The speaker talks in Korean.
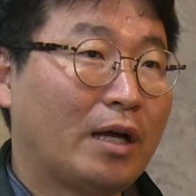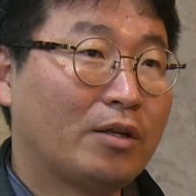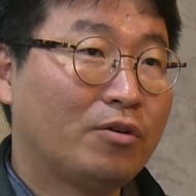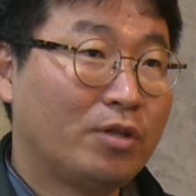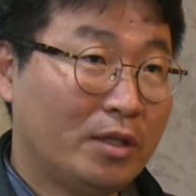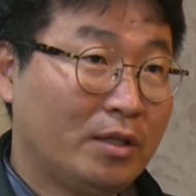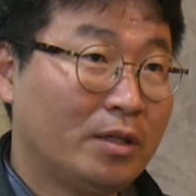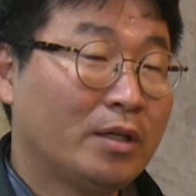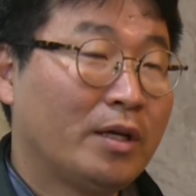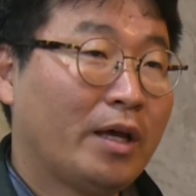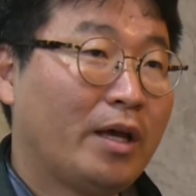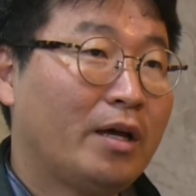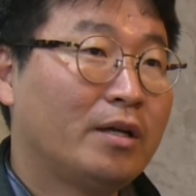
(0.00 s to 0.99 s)
당연히
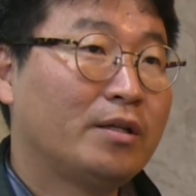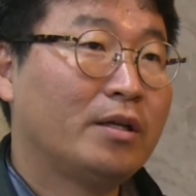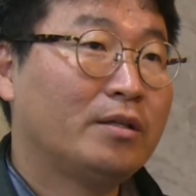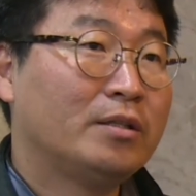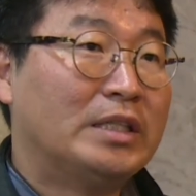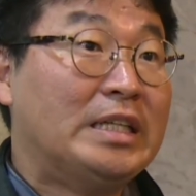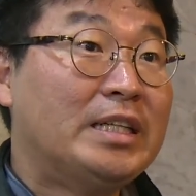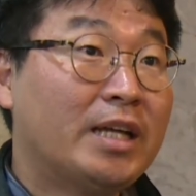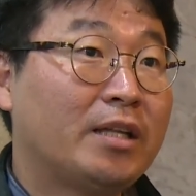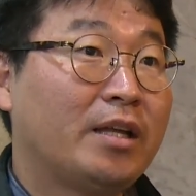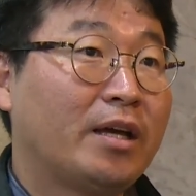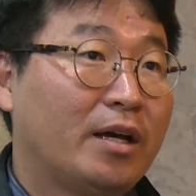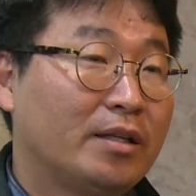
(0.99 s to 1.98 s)
해야 되는
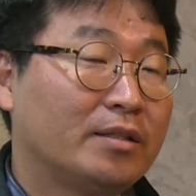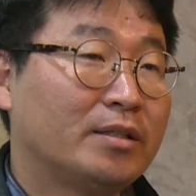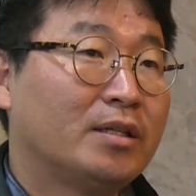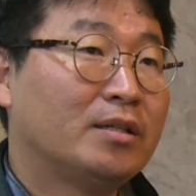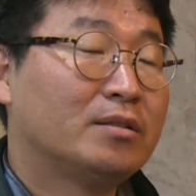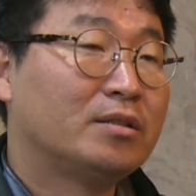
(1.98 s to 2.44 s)
일에 대한